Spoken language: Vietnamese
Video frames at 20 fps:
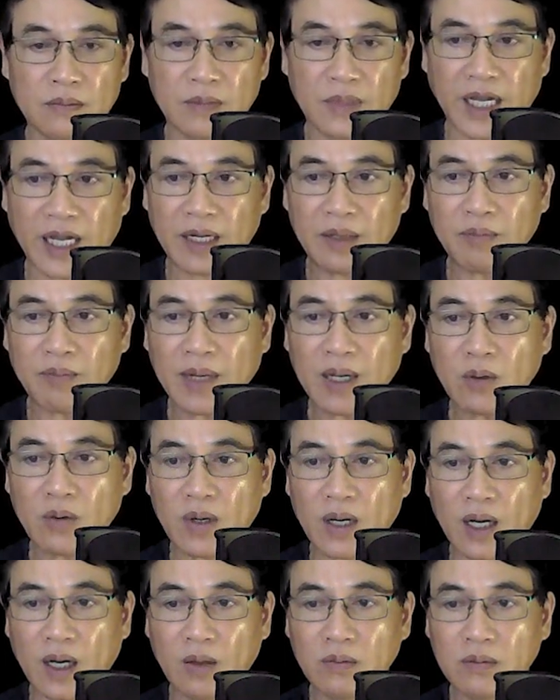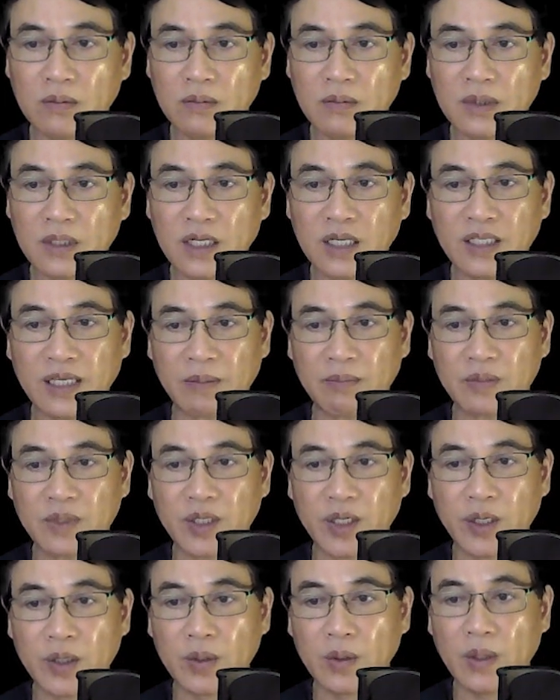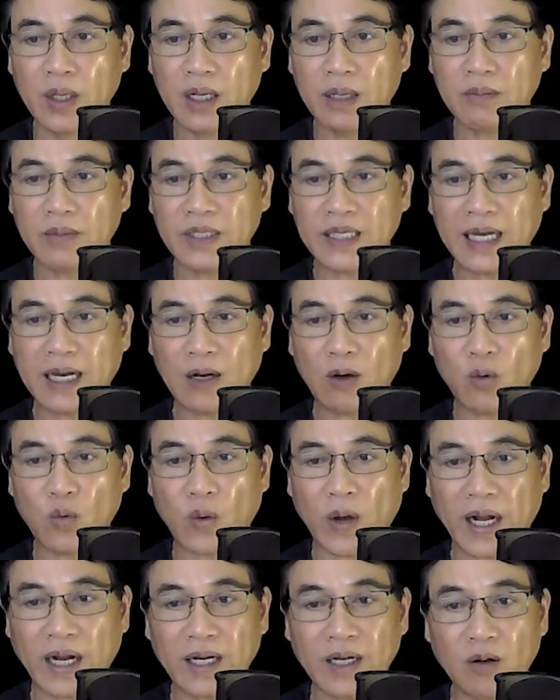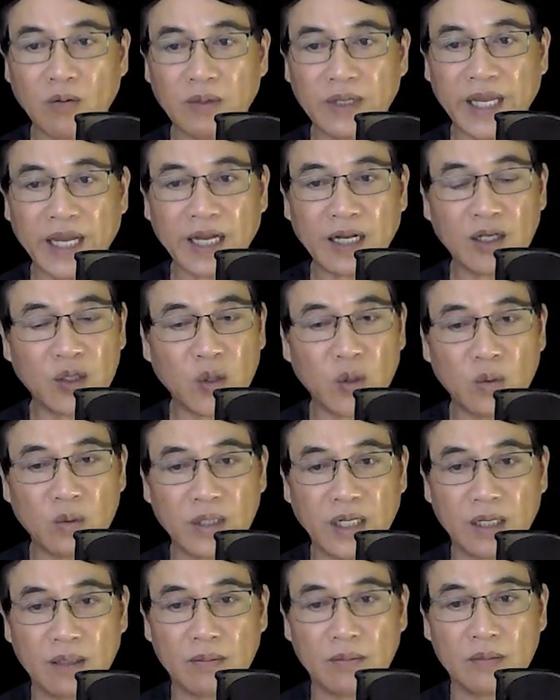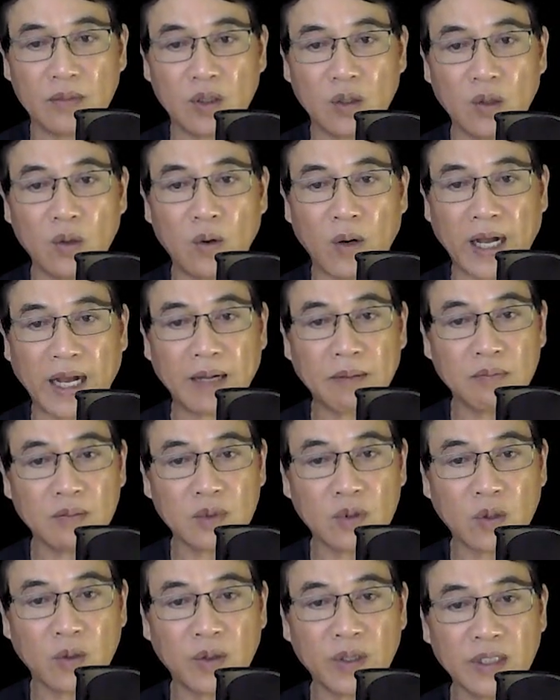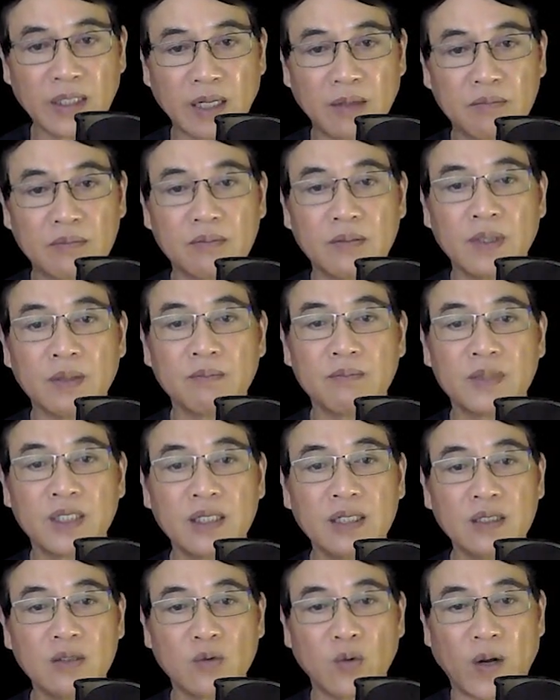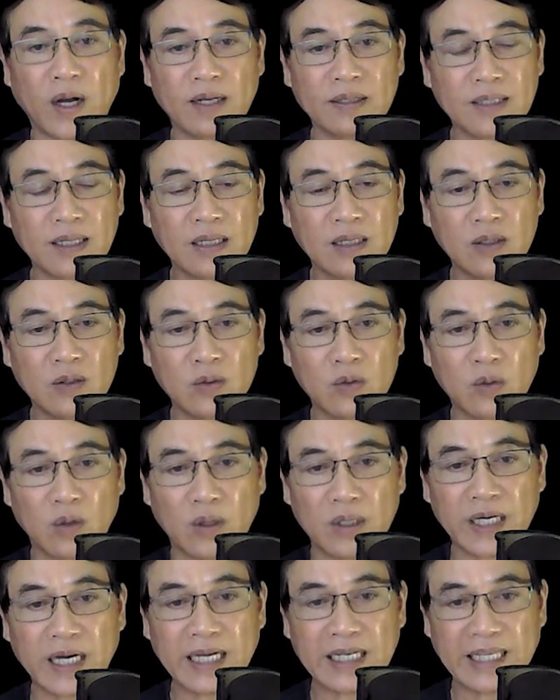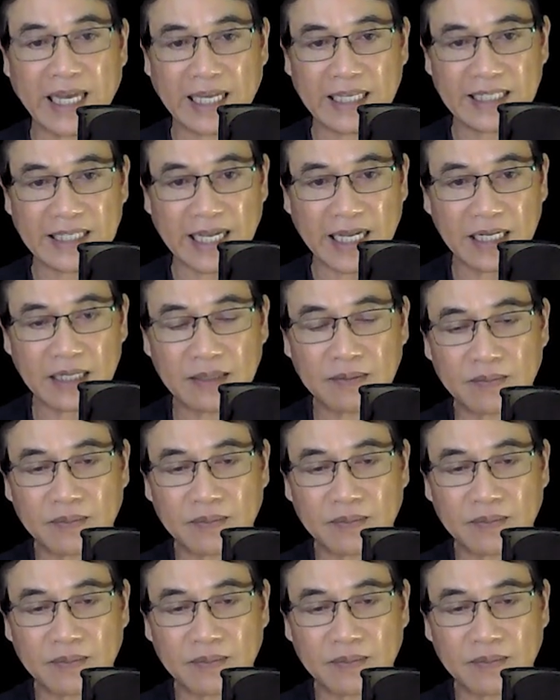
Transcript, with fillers: Ánh mắt của ông cứ dập dìu vào khoảng không gian vô định, u ám tối tăm trước khoảng sân của căn nhà xác.